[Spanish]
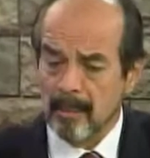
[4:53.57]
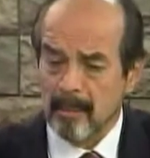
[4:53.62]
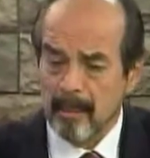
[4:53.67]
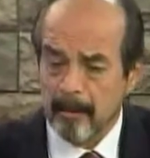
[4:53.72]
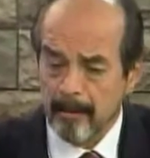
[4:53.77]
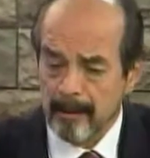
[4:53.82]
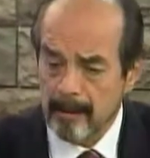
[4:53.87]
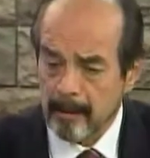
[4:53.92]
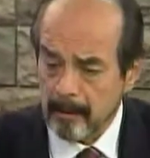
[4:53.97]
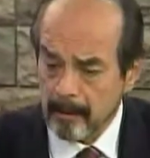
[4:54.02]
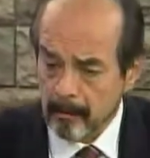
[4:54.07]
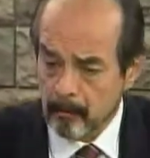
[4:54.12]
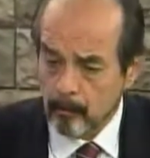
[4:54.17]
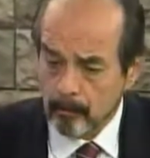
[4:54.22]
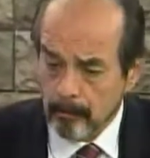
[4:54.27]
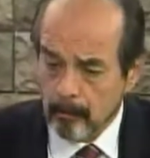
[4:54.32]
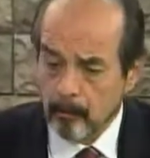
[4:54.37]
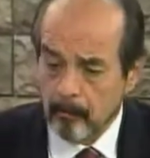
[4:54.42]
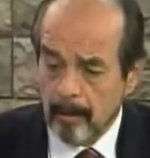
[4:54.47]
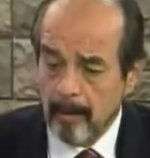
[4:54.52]
Y la verdad es que
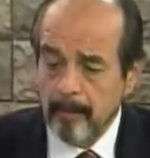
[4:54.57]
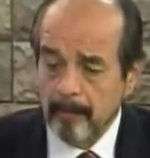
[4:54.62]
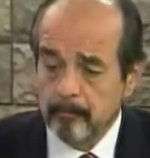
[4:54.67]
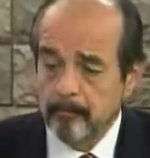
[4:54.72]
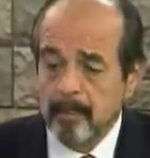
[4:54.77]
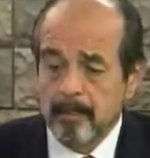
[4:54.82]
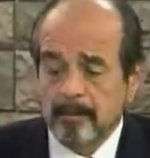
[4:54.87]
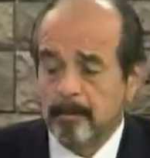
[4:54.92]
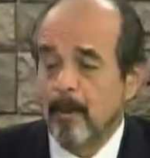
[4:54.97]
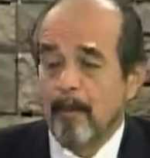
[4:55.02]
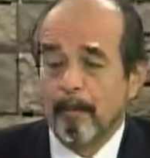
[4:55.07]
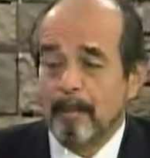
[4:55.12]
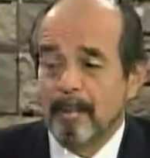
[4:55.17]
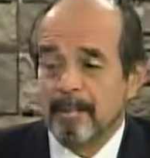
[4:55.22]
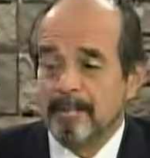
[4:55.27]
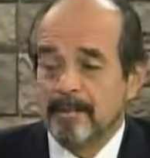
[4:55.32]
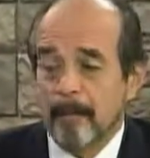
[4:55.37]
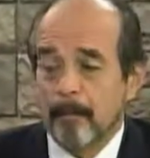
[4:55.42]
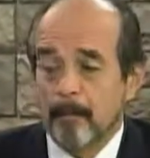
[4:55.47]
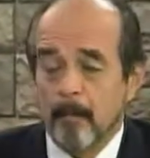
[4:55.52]
yo tenía una vez una,
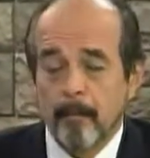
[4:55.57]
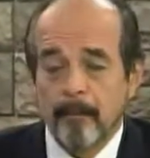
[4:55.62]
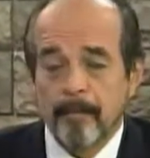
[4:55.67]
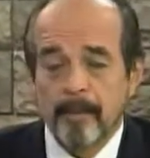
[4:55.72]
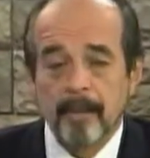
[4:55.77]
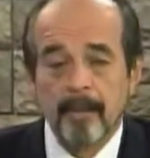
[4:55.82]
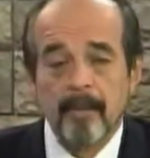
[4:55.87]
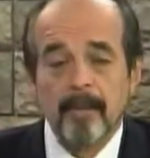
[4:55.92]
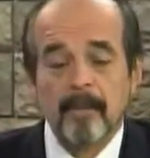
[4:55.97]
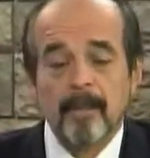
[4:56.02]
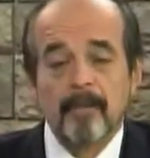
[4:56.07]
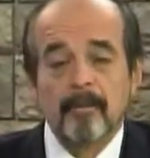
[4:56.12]
experiencia propia.